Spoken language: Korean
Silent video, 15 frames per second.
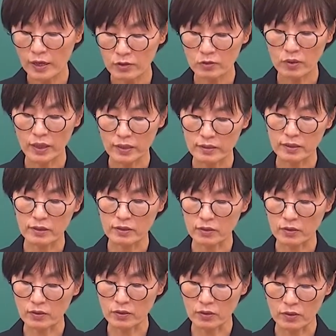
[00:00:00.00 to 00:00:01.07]
할 수가 있다는
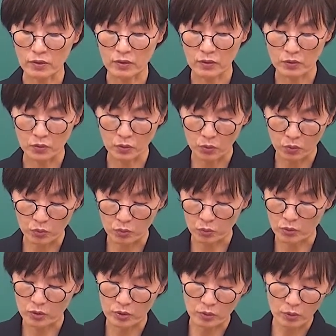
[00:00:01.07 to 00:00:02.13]
거죠. 자, 이것도
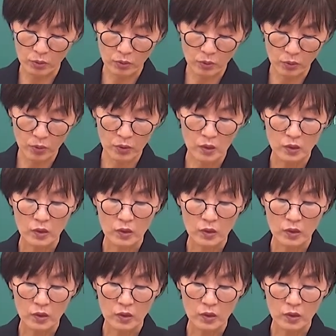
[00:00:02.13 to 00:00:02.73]
보시고.